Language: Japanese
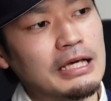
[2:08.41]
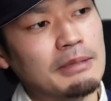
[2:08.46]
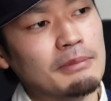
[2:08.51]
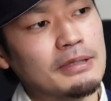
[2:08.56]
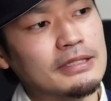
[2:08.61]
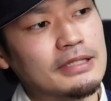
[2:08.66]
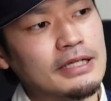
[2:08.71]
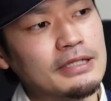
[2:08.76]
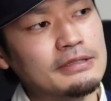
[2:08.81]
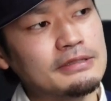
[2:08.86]

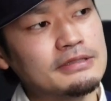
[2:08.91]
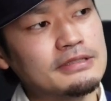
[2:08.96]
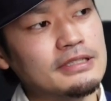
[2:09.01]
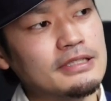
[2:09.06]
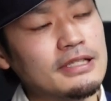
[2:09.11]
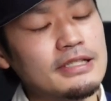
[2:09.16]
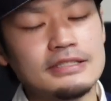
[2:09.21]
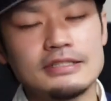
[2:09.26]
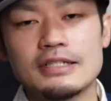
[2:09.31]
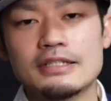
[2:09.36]
まあ、ダンクで
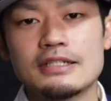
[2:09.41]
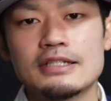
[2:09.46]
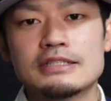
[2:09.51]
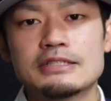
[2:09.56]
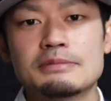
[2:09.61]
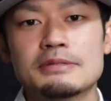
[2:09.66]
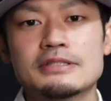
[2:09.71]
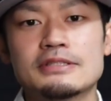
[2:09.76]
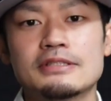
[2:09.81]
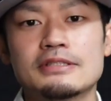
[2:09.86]
ね、最近
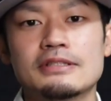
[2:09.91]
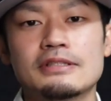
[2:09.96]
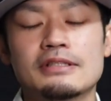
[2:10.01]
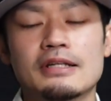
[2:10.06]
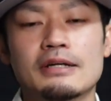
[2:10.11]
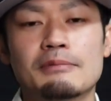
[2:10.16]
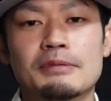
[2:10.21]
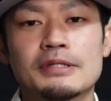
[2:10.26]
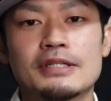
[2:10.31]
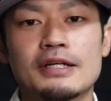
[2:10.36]
発売されて
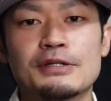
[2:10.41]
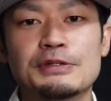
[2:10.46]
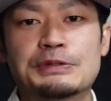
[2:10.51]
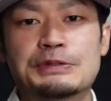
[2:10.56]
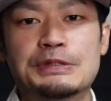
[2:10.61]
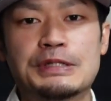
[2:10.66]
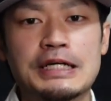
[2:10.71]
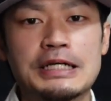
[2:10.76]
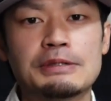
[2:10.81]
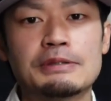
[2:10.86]
た、まあ、
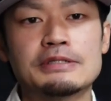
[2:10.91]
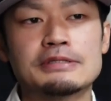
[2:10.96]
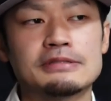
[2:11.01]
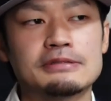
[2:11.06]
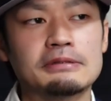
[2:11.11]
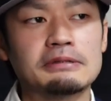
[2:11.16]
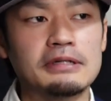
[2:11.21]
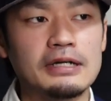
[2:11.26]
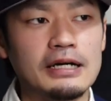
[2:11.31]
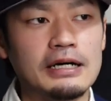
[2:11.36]
ダンクハイのやつ
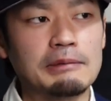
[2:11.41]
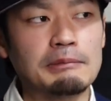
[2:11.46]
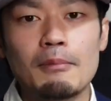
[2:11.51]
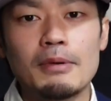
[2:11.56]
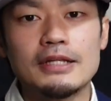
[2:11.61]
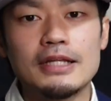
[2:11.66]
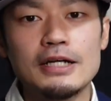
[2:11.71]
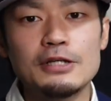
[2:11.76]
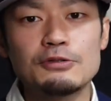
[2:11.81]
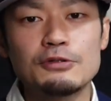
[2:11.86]
とか、
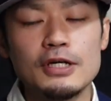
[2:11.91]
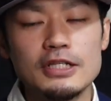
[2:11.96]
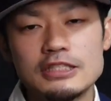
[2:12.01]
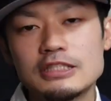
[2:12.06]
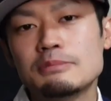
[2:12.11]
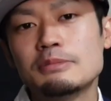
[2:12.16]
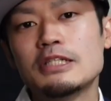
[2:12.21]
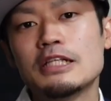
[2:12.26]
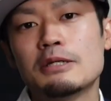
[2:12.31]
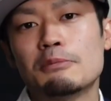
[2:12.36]
まあ、ダンク
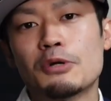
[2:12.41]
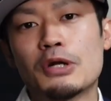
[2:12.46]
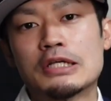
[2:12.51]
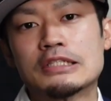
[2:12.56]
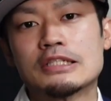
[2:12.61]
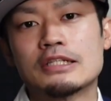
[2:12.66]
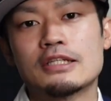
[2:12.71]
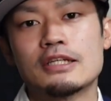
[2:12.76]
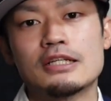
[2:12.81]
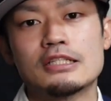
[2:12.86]
SB でもね、
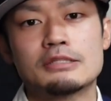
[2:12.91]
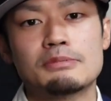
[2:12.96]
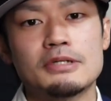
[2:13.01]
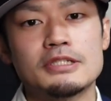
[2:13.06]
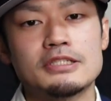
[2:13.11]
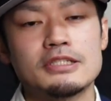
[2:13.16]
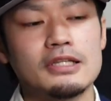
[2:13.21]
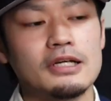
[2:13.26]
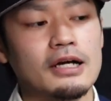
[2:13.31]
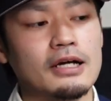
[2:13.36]
最近発売
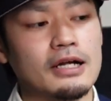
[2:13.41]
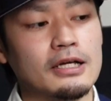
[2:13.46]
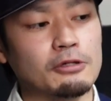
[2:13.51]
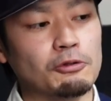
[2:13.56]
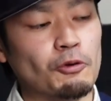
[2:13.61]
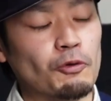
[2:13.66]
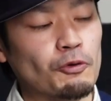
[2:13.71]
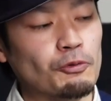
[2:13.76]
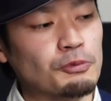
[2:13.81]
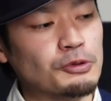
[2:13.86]
してたかな
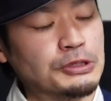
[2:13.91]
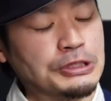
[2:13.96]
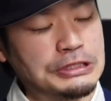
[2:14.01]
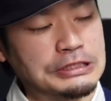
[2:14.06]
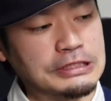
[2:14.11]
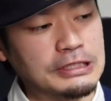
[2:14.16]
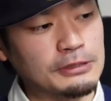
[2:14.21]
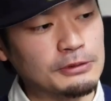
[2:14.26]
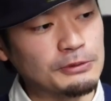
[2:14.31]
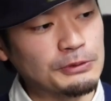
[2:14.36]
と思うんで
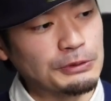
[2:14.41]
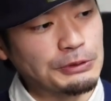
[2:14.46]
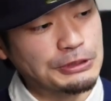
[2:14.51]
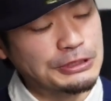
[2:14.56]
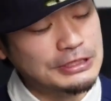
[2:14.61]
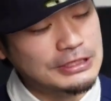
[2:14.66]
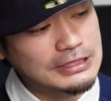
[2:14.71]
すけど、